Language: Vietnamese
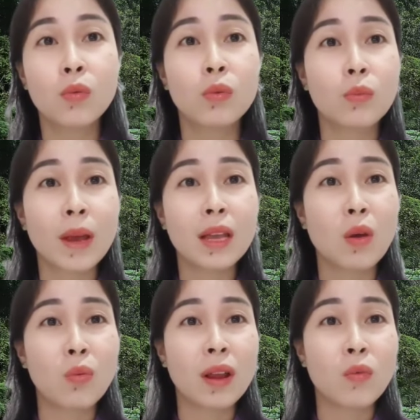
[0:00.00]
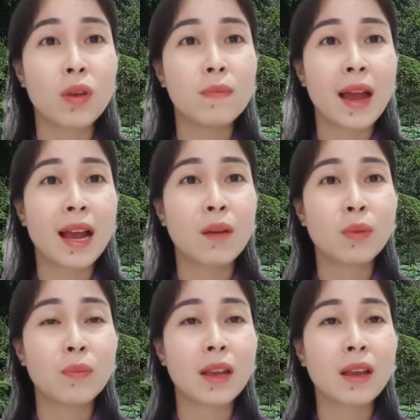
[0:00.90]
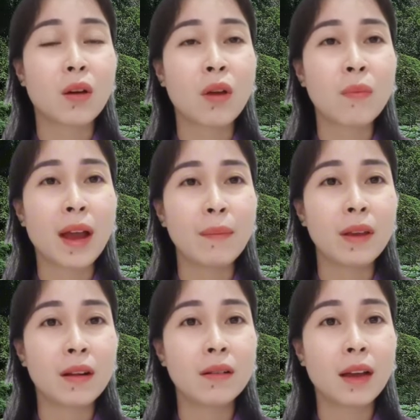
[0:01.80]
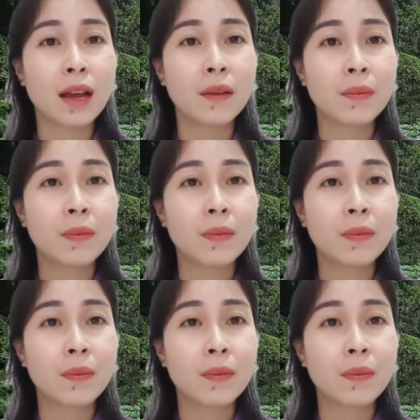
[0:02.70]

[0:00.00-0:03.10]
mấy cái chỗ này quỷ ma không trong đây ngồi không cảm nhận được hả